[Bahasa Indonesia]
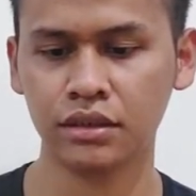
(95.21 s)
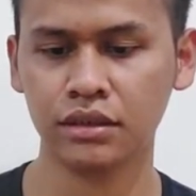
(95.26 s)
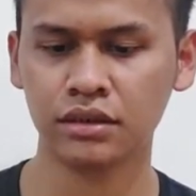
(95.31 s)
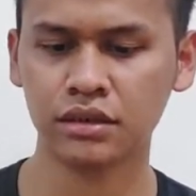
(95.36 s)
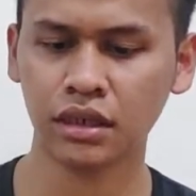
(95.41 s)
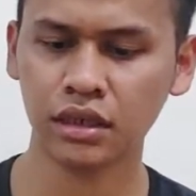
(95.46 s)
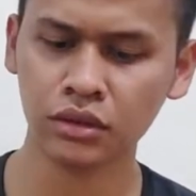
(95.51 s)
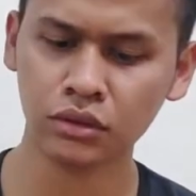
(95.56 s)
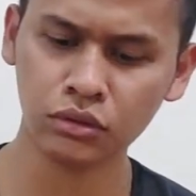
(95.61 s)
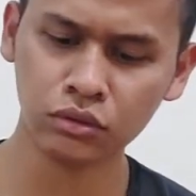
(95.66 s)

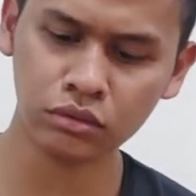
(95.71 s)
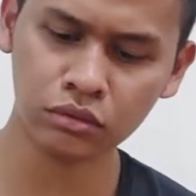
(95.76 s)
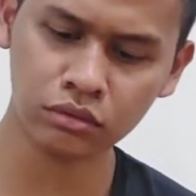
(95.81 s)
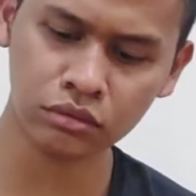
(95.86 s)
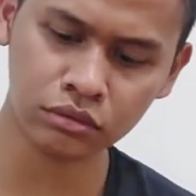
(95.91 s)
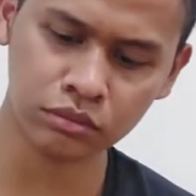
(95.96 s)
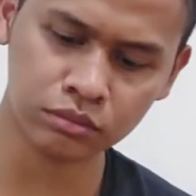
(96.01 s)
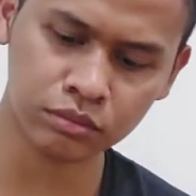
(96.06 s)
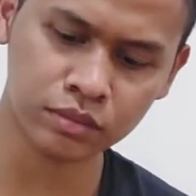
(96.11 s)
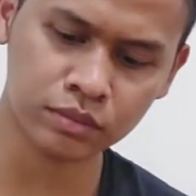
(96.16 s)
saya itu
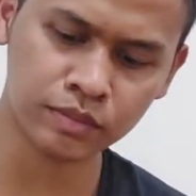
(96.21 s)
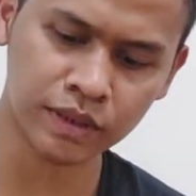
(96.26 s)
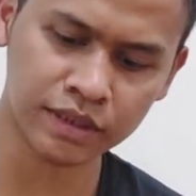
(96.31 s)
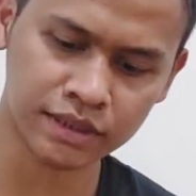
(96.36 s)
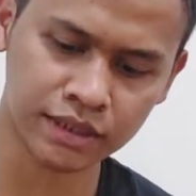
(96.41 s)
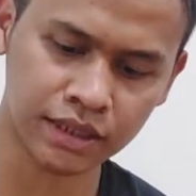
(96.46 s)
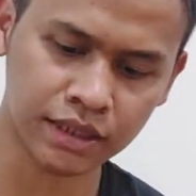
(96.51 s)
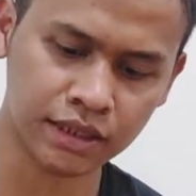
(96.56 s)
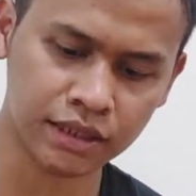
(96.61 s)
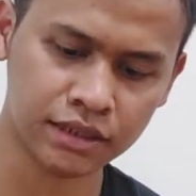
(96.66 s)

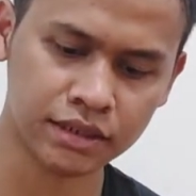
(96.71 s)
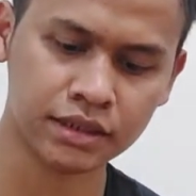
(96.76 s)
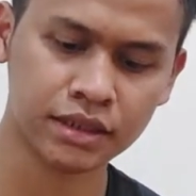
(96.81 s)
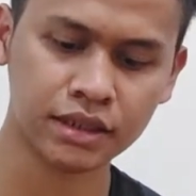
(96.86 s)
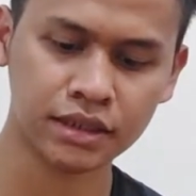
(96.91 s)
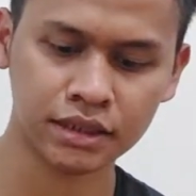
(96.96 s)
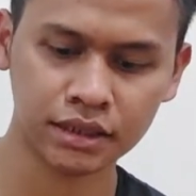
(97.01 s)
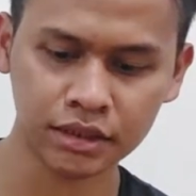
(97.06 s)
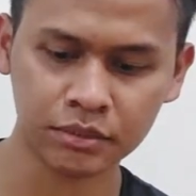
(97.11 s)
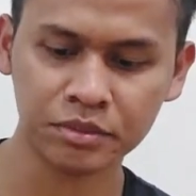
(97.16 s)
bahasa Inggris
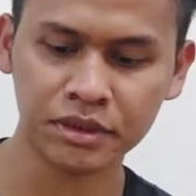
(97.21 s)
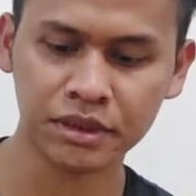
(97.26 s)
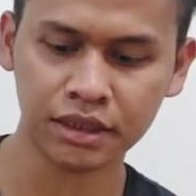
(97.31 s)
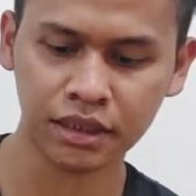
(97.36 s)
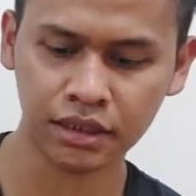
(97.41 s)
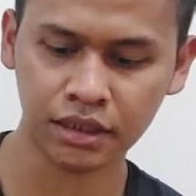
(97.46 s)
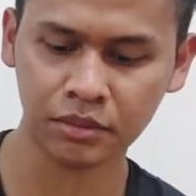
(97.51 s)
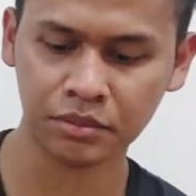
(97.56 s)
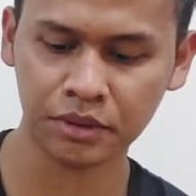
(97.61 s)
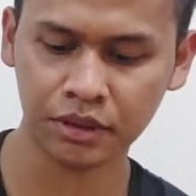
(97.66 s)
sedikit bisa
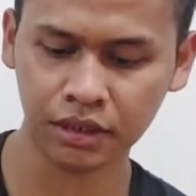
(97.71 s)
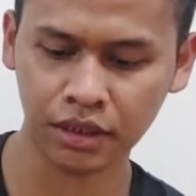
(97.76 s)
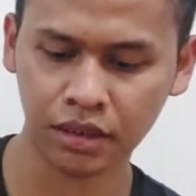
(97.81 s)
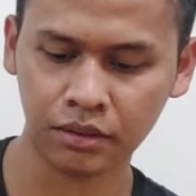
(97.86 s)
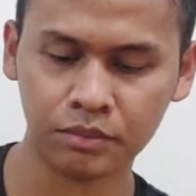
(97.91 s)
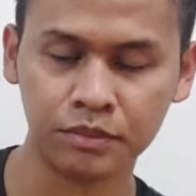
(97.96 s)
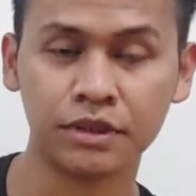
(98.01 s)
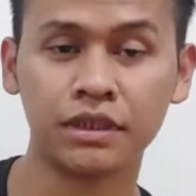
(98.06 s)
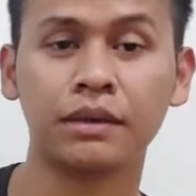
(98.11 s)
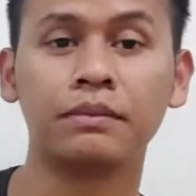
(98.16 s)
tapi
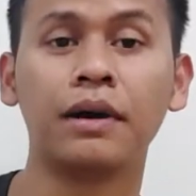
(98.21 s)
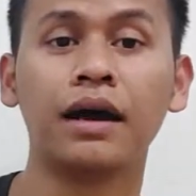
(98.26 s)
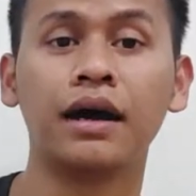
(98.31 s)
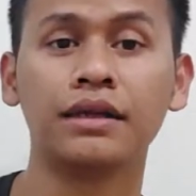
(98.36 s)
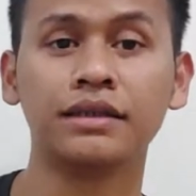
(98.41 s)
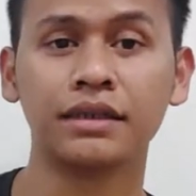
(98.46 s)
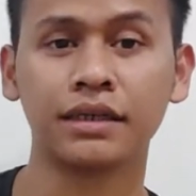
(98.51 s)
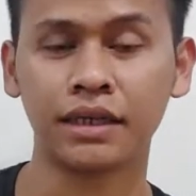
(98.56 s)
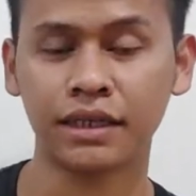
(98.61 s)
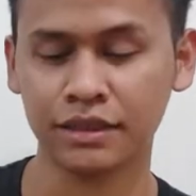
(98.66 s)
nggak bisa
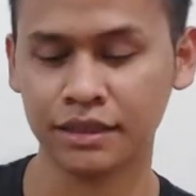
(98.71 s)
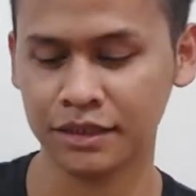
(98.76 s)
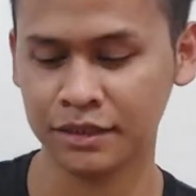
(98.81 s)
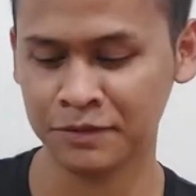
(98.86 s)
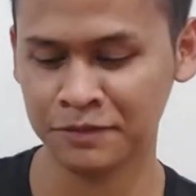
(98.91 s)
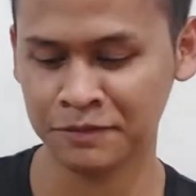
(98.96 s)
banget ya guys